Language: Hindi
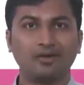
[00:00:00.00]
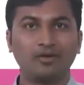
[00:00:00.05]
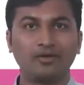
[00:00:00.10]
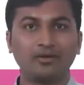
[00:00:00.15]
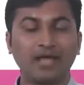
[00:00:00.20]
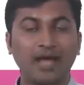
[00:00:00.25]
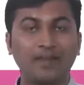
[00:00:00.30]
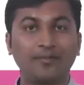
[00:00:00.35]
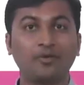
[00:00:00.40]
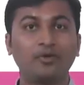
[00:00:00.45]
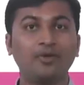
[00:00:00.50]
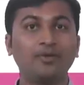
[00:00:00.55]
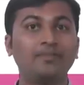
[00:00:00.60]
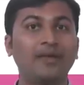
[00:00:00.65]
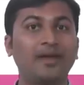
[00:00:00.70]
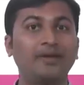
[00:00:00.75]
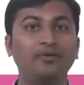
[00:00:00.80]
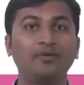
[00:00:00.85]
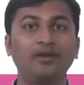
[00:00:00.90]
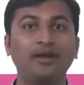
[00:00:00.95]
यहाँ पे कोई
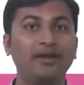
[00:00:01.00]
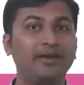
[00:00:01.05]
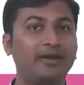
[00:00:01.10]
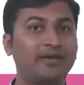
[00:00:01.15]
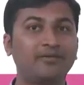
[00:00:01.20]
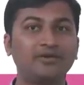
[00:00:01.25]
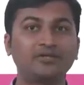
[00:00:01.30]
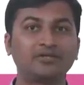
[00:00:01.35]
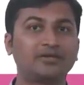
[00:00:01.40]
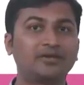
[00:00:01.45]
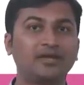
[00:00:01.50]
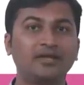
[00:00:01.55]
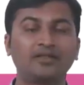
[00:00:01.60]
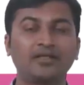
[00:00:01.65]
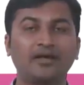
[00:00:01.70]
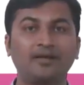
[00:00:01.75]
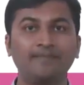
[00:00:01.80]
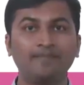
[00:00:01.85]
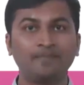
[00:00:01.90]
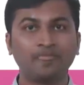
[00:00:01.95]
मैनुअल इंटरवेंशन नहीं
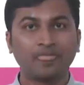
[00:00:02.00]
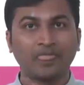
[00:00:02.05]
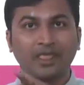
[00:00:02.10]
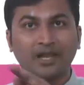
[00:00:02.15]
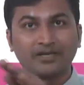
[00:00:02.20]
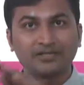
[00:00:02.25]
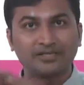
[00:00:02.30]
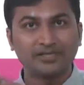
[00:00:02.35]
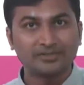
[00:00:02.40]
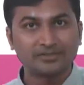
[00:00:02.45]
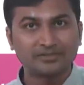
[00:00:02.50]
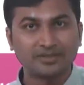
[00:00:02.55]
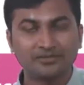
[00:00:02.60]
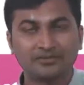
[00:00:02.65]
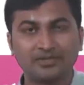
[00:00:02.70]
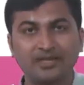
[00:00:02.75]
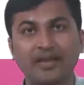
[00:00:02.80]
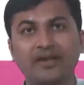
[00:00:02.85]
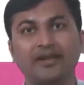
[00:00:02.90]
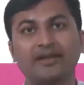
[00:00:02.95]
था सिस्टम
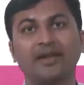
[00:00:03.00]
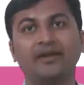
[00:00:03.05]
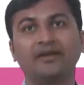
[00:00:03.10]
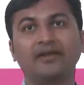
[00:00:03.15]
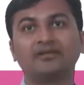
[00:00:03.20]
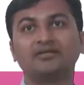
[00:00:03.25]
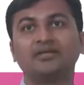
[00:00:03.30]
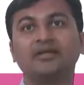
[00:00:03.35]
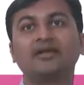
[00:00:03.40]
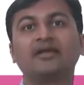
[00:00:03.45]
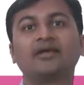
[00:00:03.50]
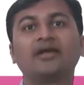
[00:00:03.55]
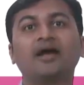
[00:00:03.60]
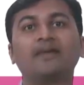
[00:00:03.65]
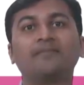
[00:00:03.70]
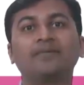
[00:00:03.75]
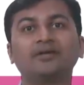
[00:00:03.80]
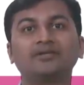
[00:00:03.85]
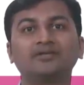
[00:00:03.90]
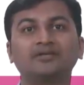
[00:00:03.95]
से डायरेक्टली एंट्री चलेगी कहाँ
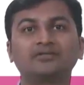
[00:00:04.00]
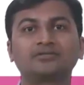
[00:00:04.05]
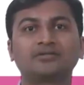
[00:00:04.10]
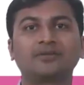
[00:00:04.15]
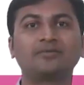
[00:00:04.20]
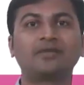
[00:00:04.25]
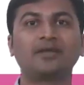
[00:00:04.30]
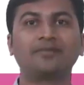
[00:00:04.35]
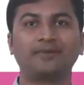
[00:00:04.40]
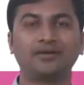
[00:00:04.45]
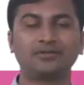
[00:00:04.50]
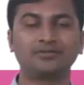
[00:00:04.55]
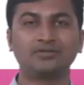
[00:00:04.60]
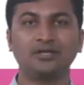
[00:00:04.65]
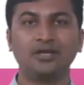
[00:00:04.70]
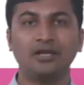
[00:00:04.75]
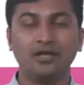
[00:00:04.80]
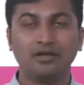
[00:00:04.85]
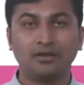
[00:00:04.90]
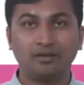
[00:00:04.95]
पे सिस्टम के पास
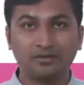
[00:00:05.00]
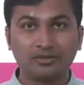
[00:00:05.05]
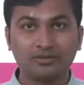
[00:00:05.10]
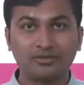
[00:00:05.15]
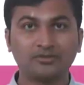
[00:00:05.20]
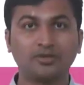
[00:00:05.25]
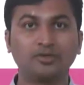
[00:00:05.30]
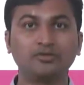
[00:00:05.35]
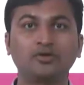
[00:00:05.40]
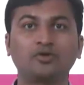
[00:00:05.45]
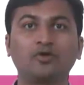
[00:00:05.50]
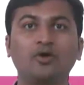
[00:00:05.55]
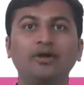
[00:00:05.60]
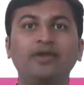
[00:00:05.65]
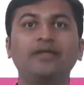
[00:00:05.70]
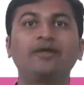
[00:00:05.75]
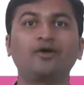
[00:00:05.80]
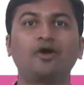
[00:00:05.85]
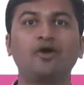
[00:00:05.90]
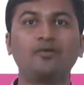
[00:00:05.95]
दिस इज ऑल्सो कॉल्ड
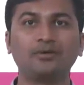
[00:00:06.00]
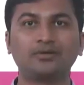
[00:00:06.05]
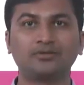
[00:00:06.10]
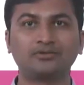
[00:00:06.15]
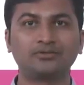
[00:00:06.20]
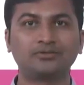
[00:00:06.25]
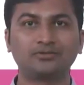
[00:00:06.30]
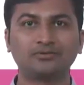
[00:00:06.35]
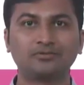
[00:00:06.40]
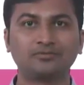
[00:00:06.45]
ई कॉमर्स